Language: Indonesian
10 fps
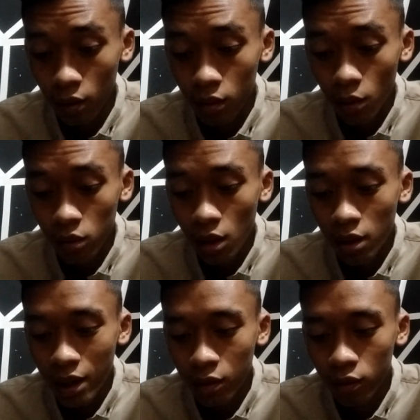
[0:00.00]
Terus
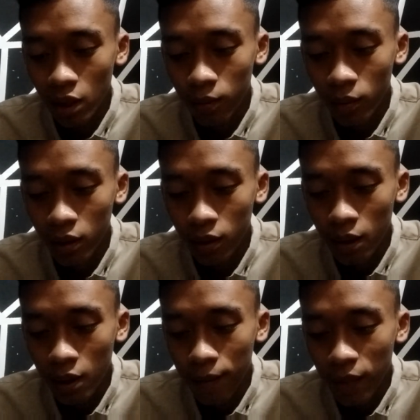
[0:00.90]
Australia sukses
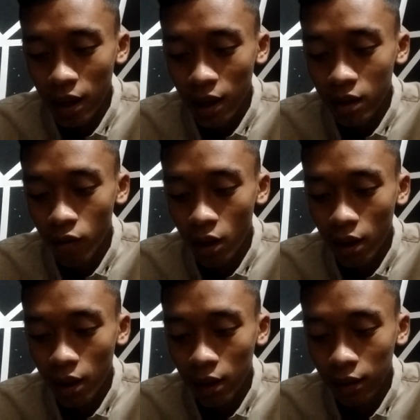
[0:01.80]
menangkan dua
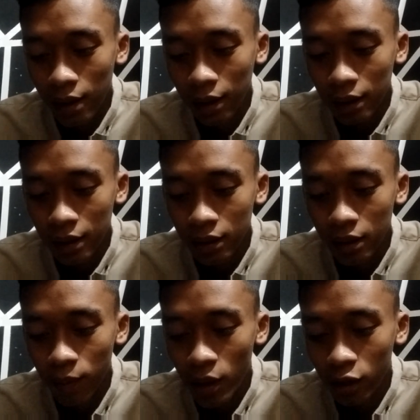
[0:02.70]
laga terakhirnya
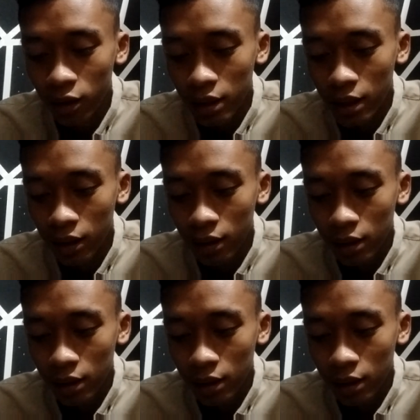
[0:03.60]
di Piala Dunia.